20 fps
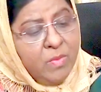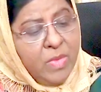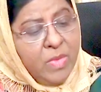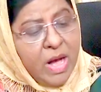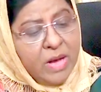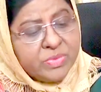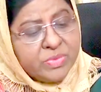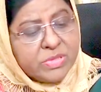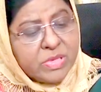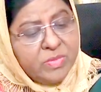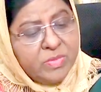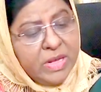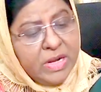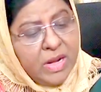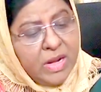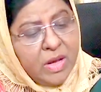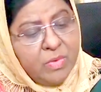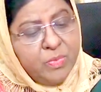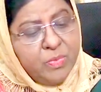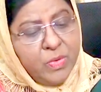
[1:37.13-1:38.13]

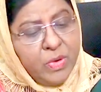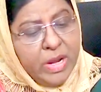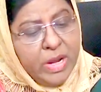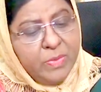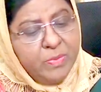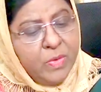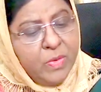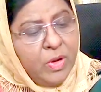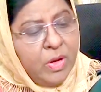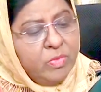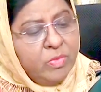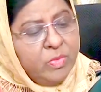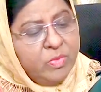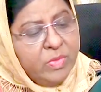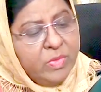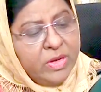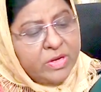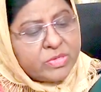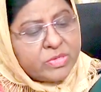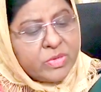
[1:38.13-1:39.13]
மாம்சமெல்லாம் புல்லை போலவும்
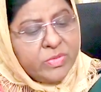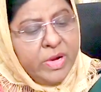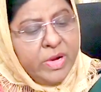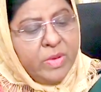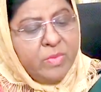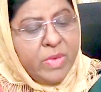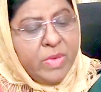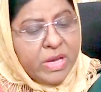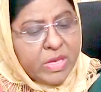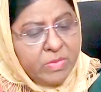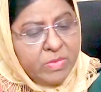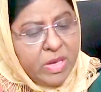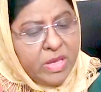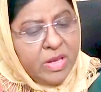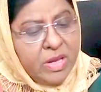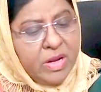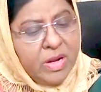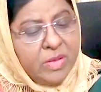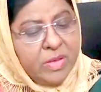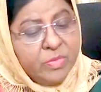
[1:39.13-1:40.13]
மனுஷனுடைய
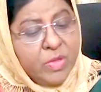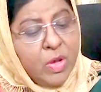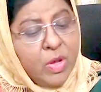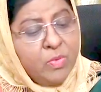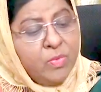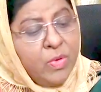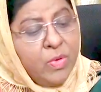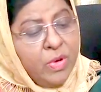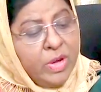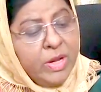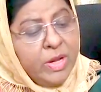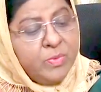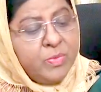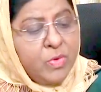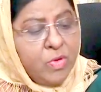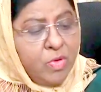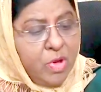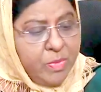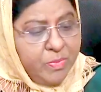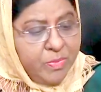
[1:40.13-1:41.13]
மகிமையெல்லாம் புல்லின்
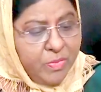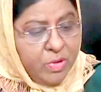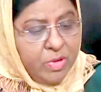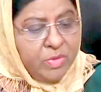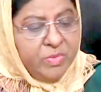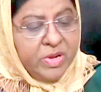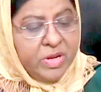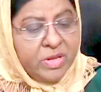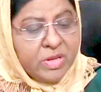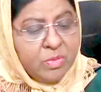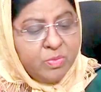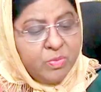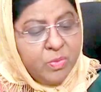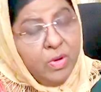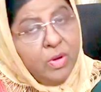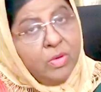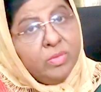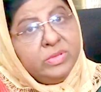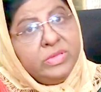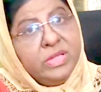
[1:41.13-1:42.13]
பூவை போலும் இருக்கு
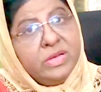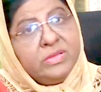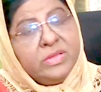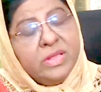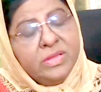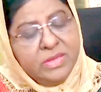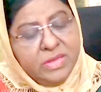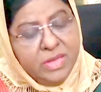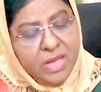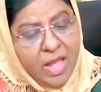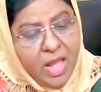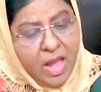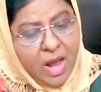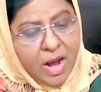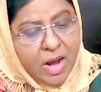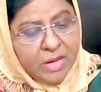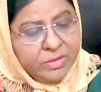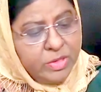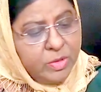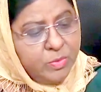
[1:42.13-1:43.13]
புல் உதிர்ந்தது
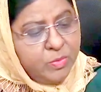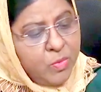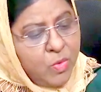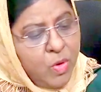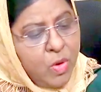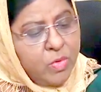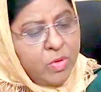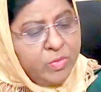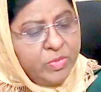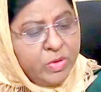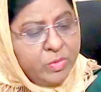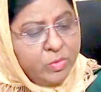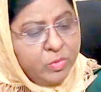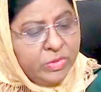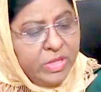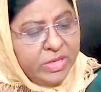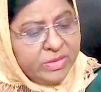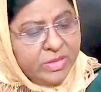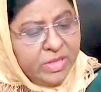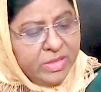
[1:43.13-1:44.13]
அதன் பூவும்
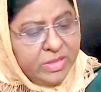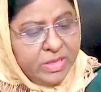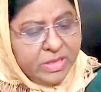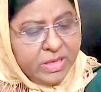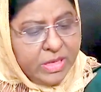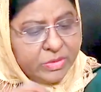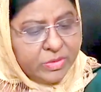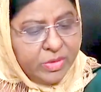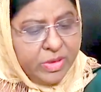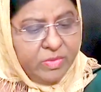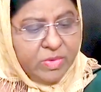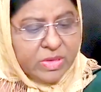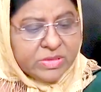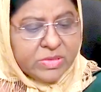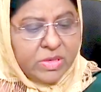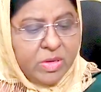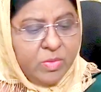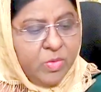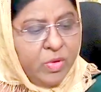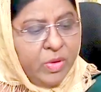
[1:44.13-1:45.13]
உதிர்ந்தது கத்துடைய
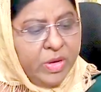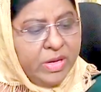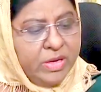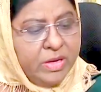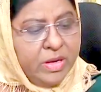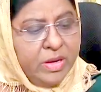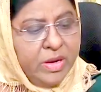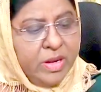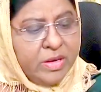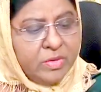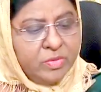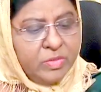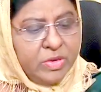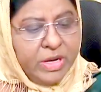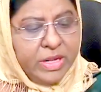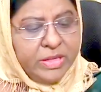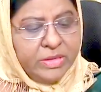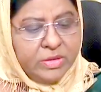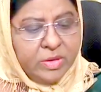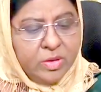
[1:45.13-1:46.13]
வசனமோ என்னென்றைக்கும்
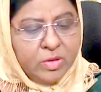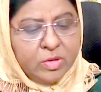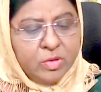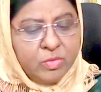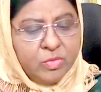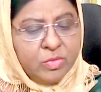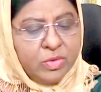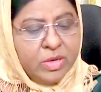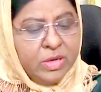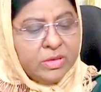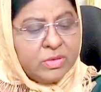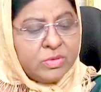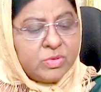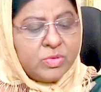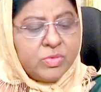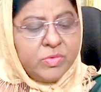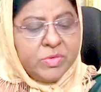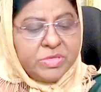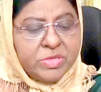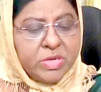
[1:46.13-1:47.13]
நிலைத்திருக்கும் உங்களுக்கு
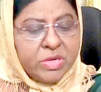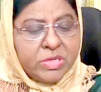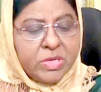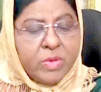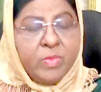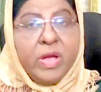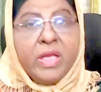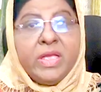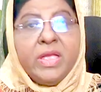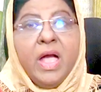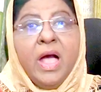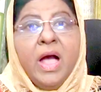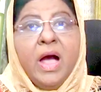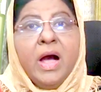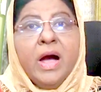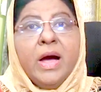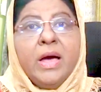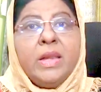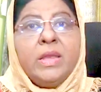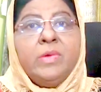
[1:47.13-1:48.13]
சுவிசேஷமாய்
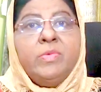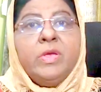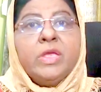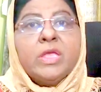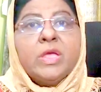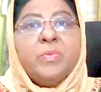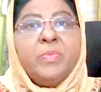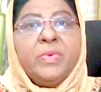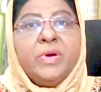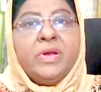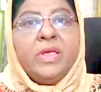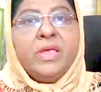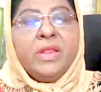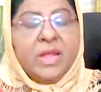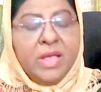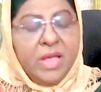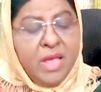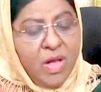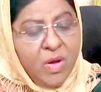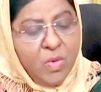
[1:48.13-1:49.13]

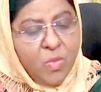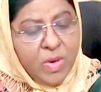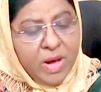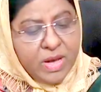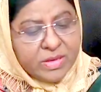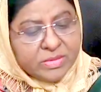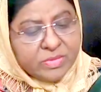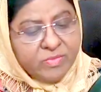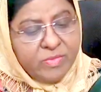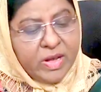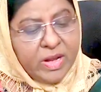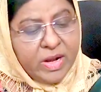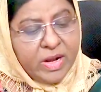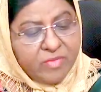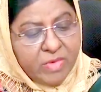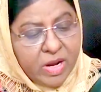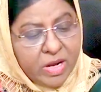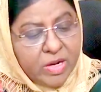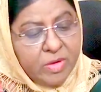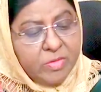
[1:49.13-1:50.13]
அறிவிக்கப்படுகிற வாஸ்
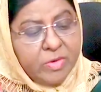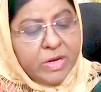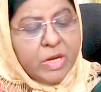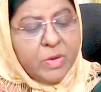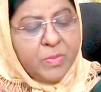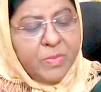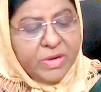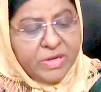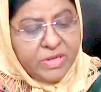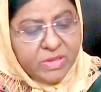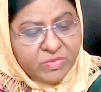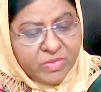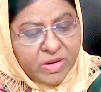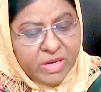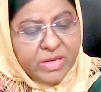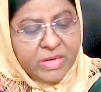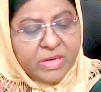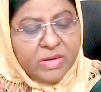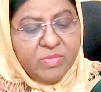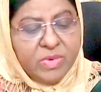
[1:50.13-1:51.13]
அறிவிக்கப்பட்டு
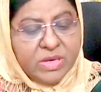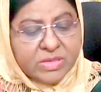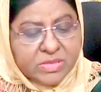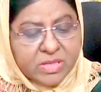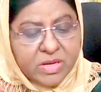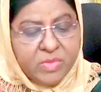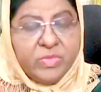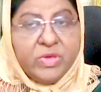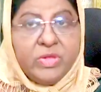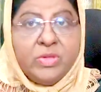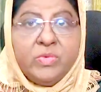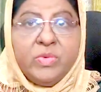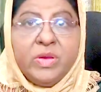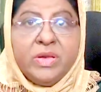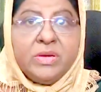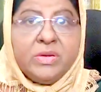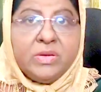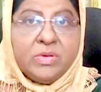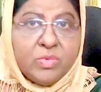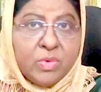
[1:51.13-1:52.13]
வருகிற வசனம் இதுவே
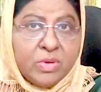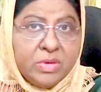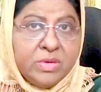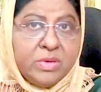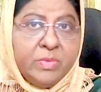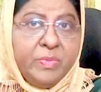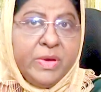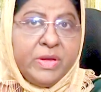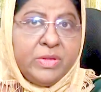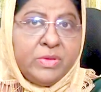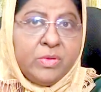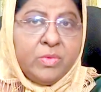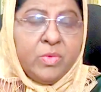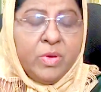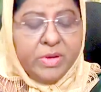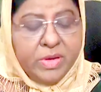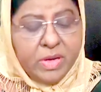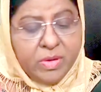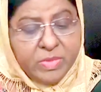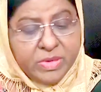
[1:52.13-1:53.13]
என்று ஒன்று பேதர்
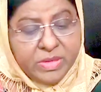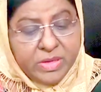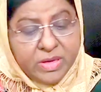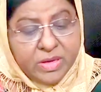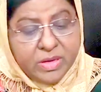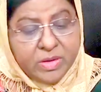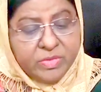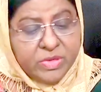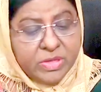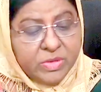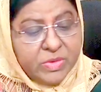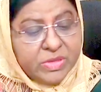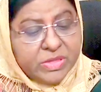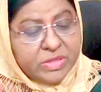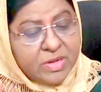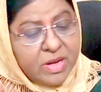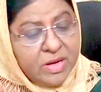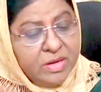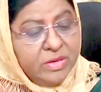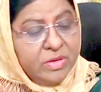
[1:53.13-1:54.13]
ஒன்றாம் அதிகாரம்
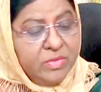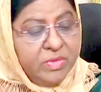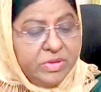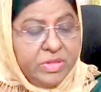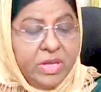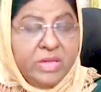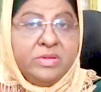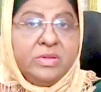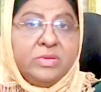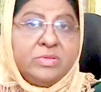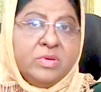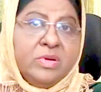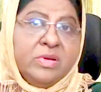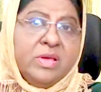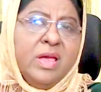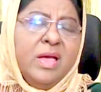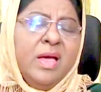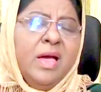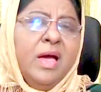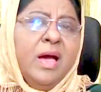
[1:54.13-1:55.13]
இருபத்தி நாலு இருபத்தைந்து
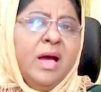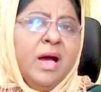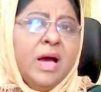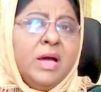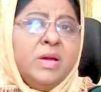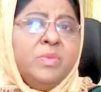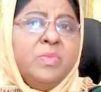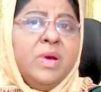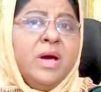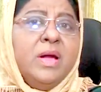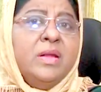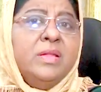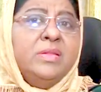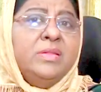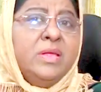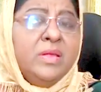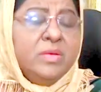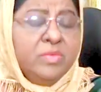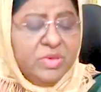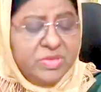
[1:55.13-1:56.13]
சொல் அன்பான
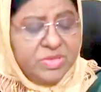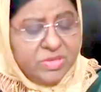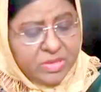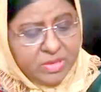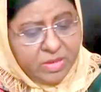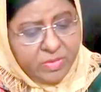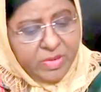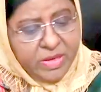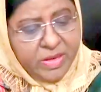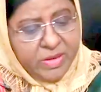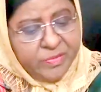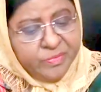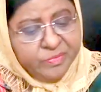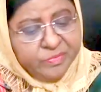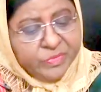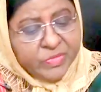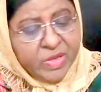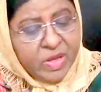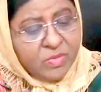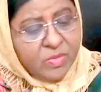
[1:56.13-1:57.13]
தேவ ஜனமே
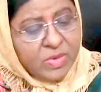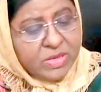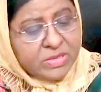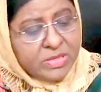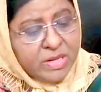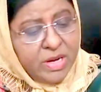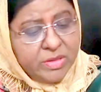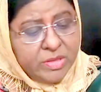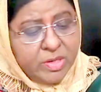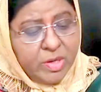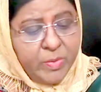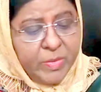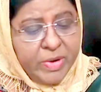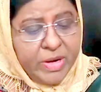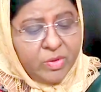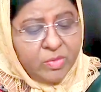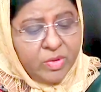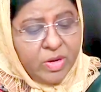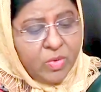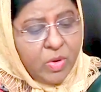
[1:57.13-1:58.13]

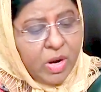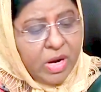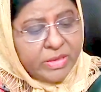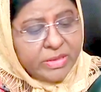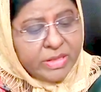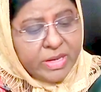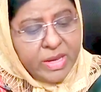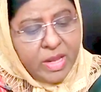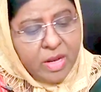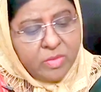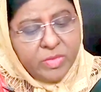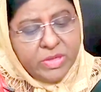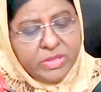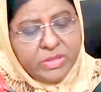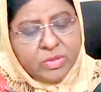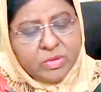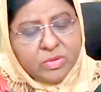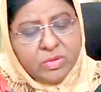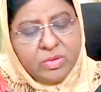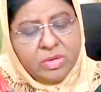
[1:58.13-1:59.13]
வசனத்தின்படி உங்களுடைய வாழ்க்கையை
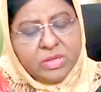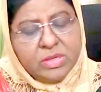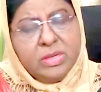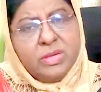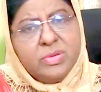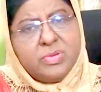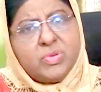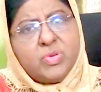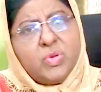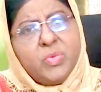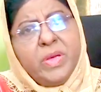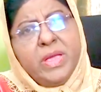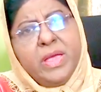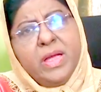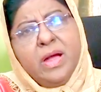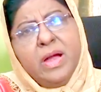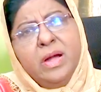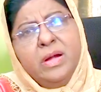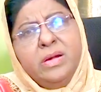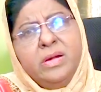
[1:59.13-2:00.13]
அமைத்து கொள்ளும் கிறிஸ்துவை
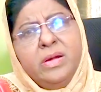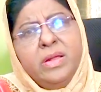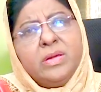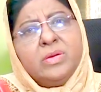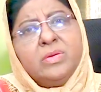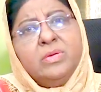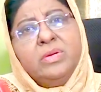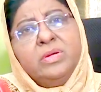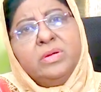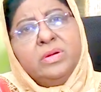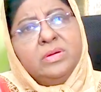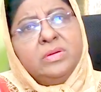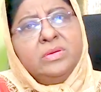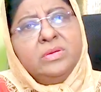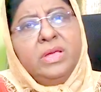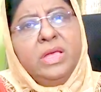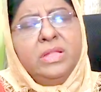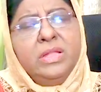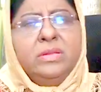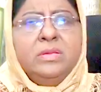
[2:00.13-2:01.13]
அண்டிக் கொள்ளுங்கள்
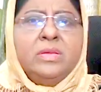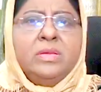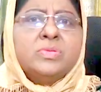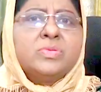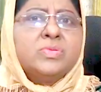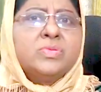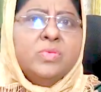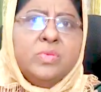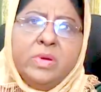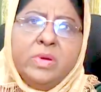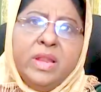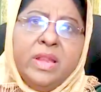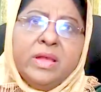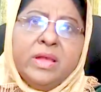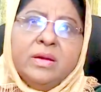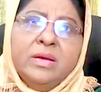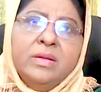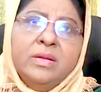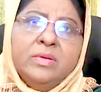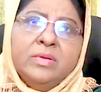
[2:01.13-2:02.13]
எந்த
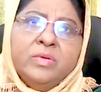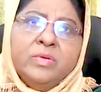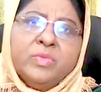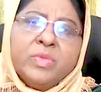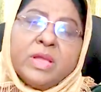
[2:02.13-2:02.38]
சூழ்நிலைகளிலும்